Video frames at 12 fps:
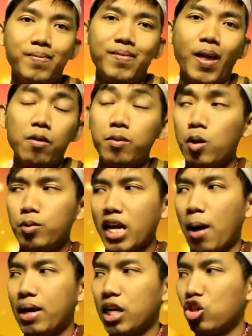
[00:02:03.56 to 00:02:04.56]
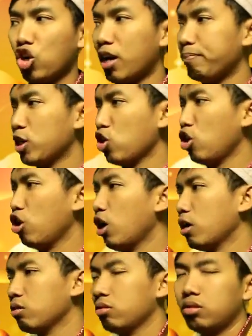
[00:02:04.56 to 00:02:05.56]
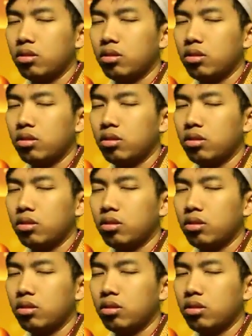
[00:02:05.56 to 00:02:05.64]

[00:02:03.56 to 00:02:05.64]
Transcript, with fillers: Apa muni keparat orang mentolo aku.